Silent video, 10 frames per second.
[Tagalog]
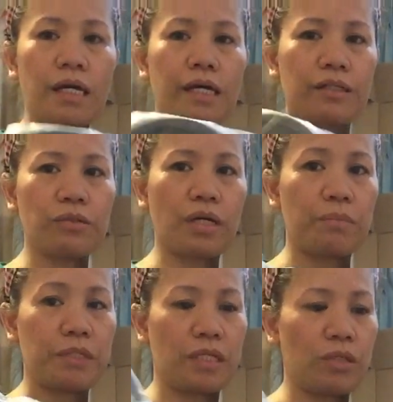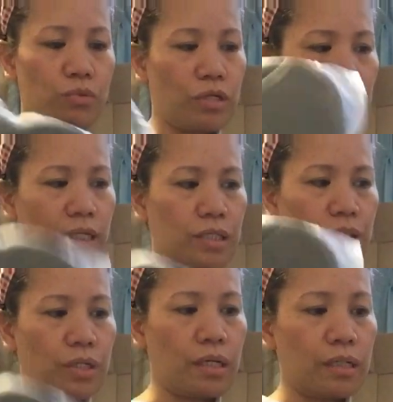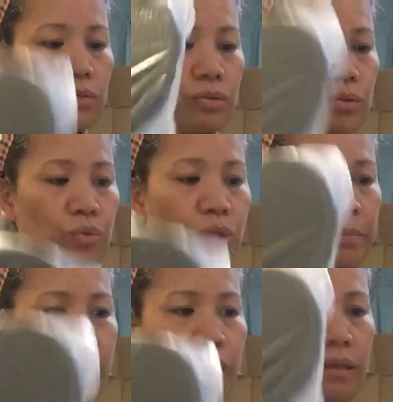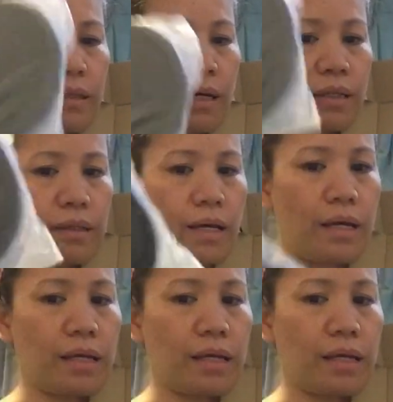Ito, gagamitin ko na talaga siya. At gusto ko nang magkanta-kanta.